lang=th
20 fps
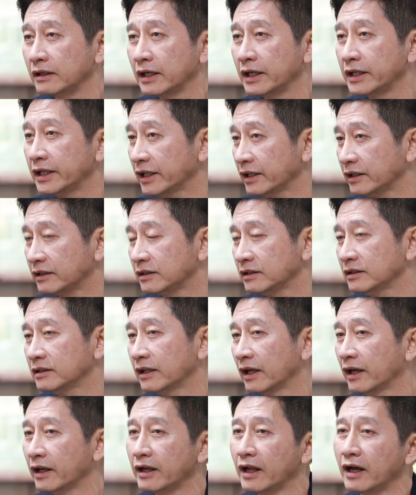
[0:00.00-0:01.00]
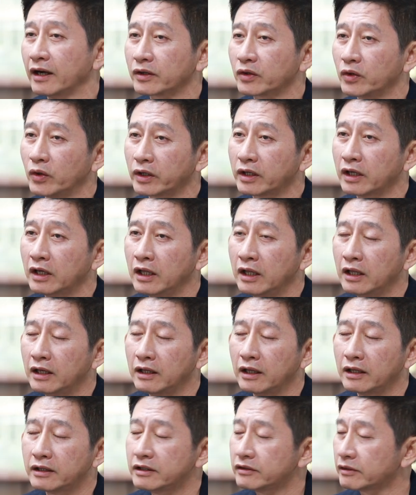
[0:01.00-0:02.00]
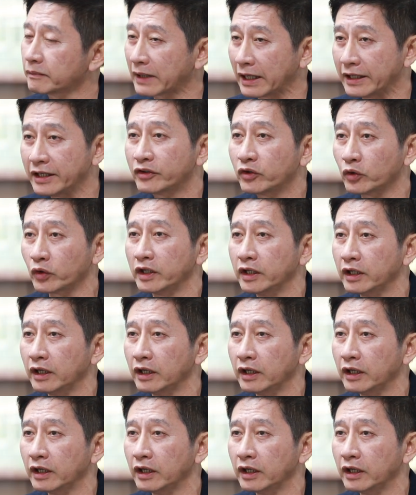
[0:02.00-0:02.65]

ให้ดีขึ้นในอนาคตและที่สำคัญที่สุด